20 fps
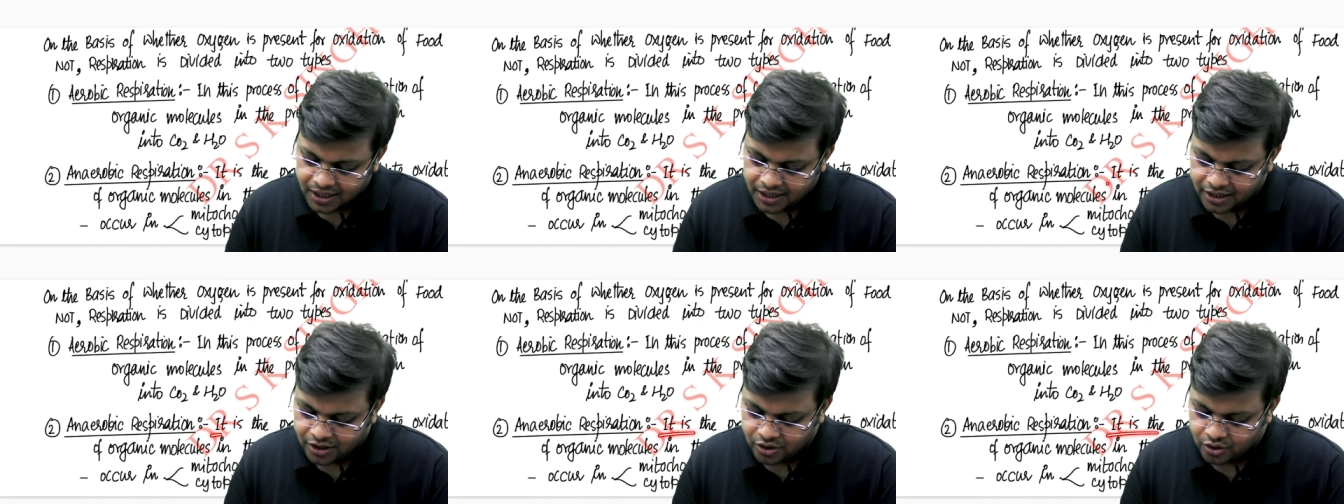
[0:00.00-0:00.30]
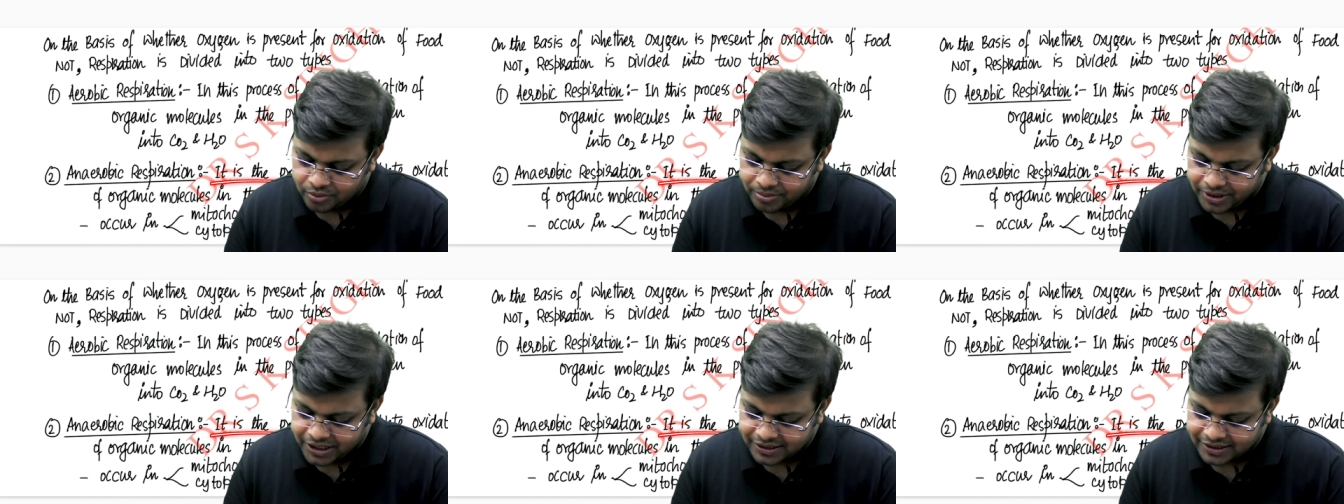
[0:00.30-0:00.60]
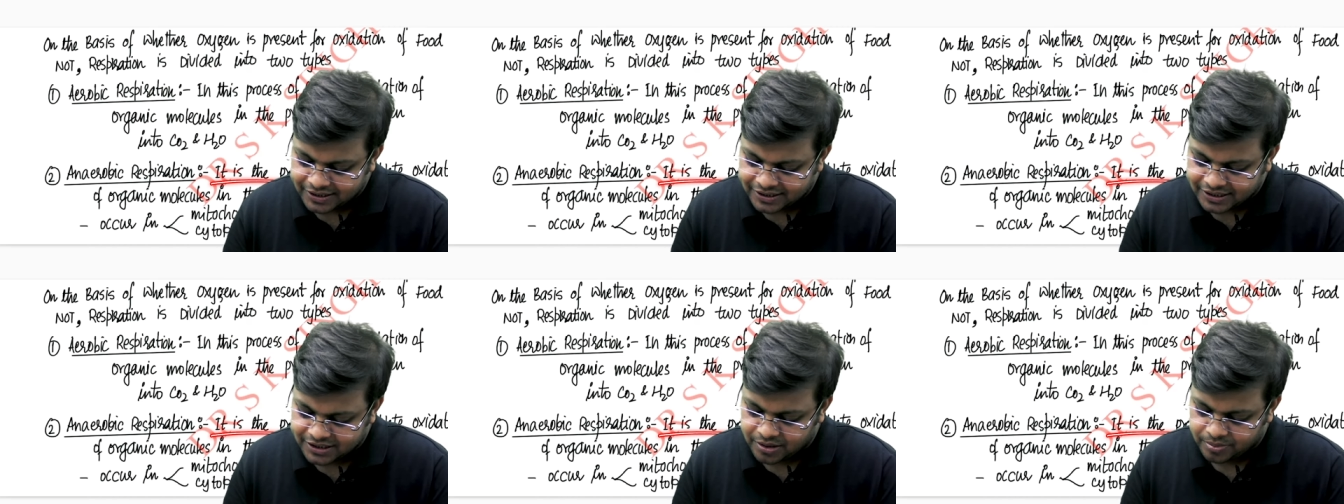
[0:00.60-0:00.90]

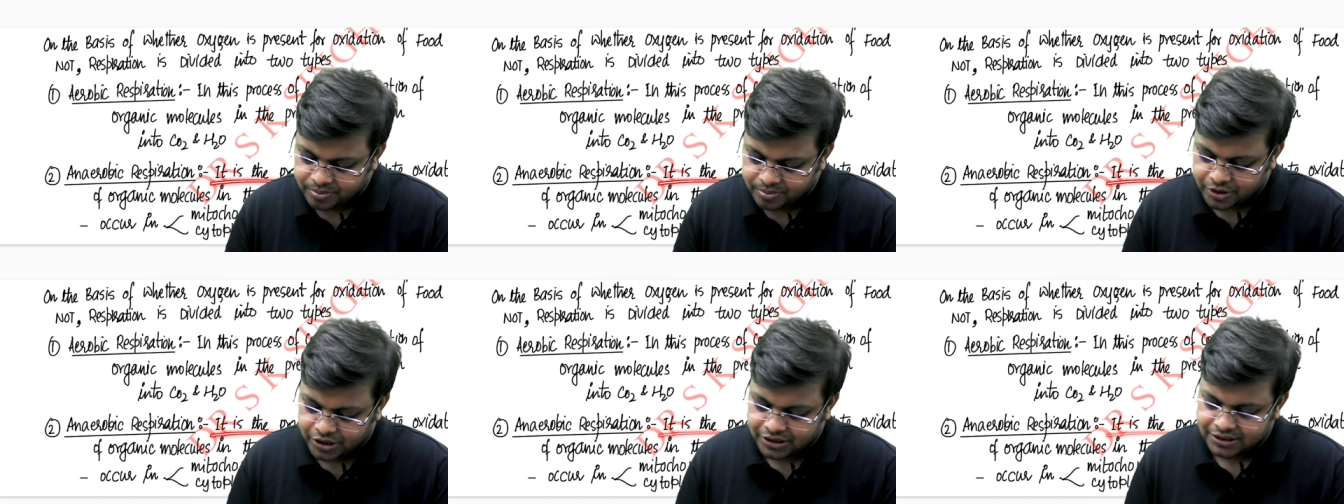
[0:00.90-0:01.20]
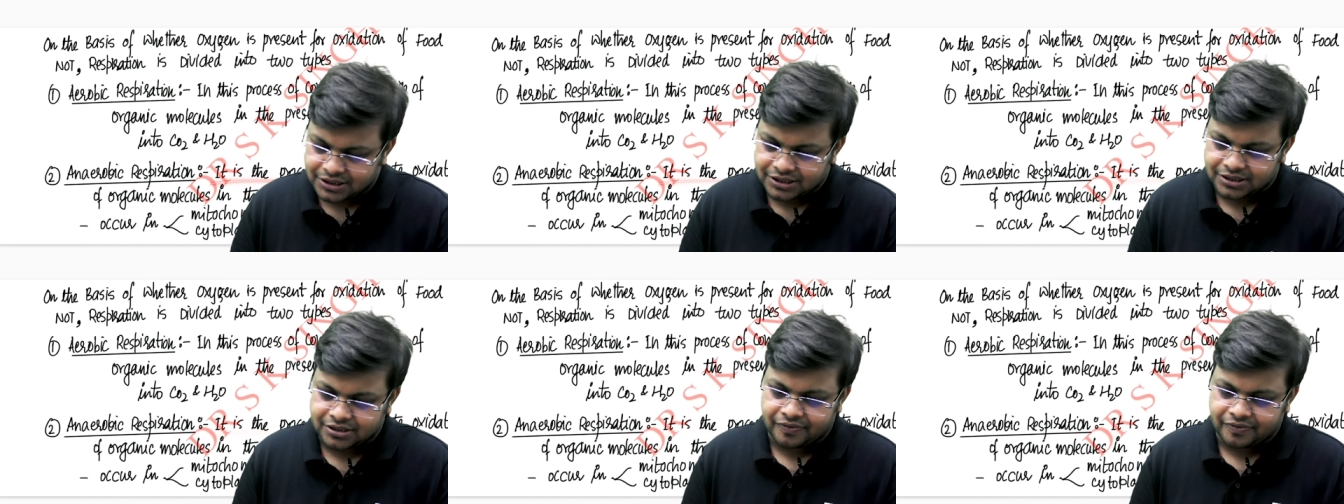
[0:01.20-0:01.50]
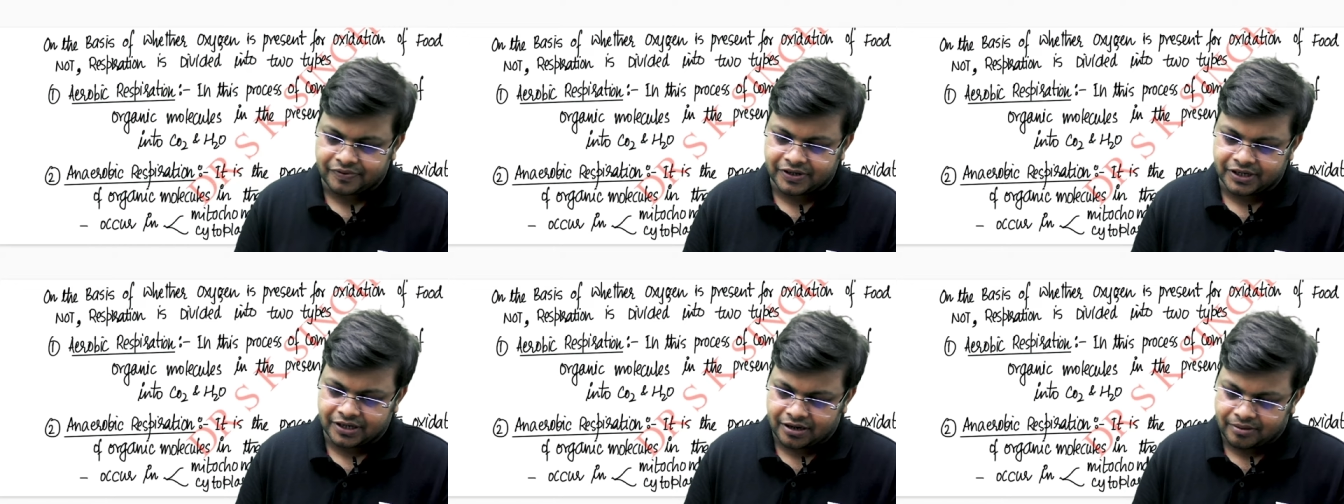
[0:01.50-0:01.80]
एनारोबिक दिस इज अ प्रोसेस
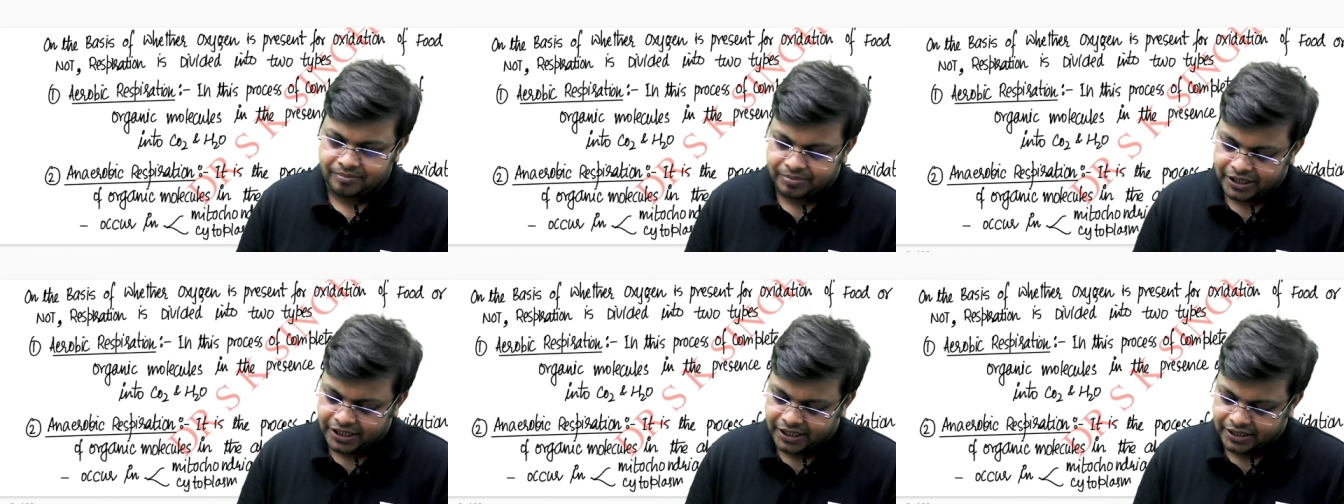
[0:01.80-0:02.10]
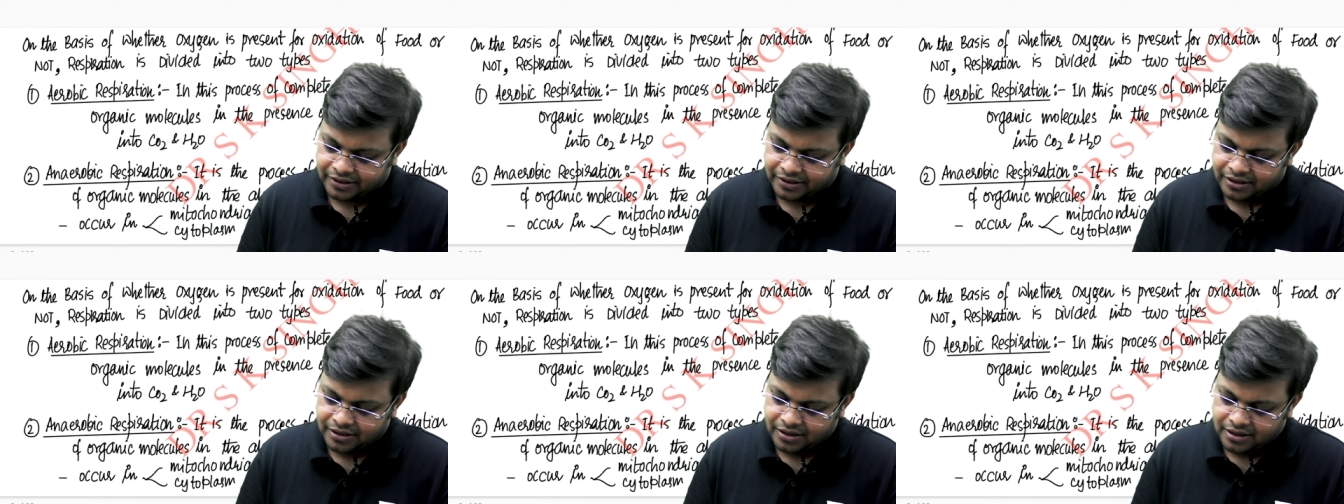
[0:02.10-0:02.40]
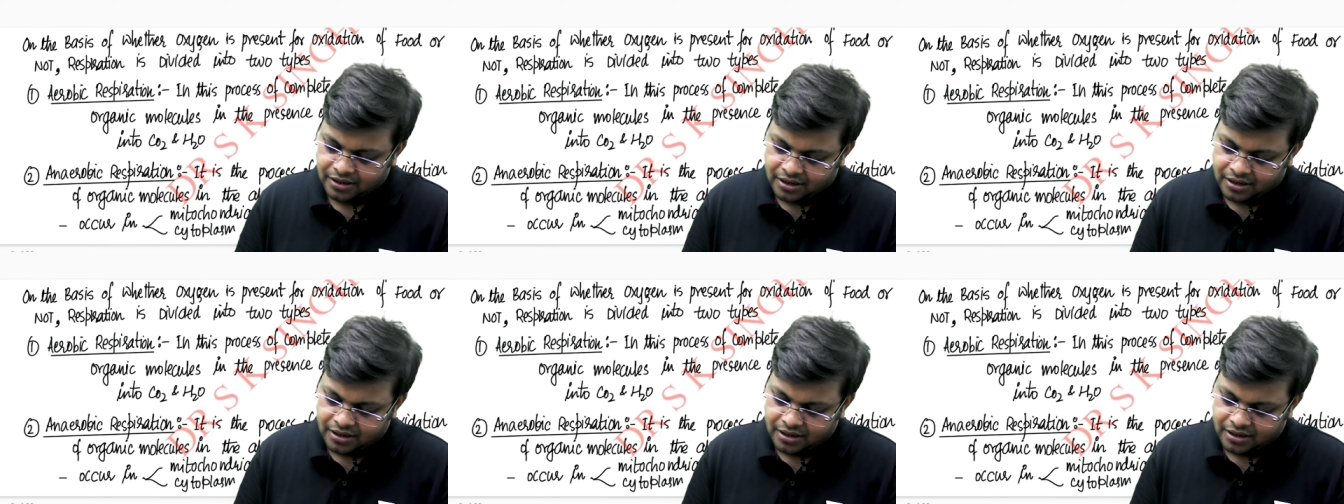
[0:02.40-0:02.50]
ऑफ इनकम्प्लीट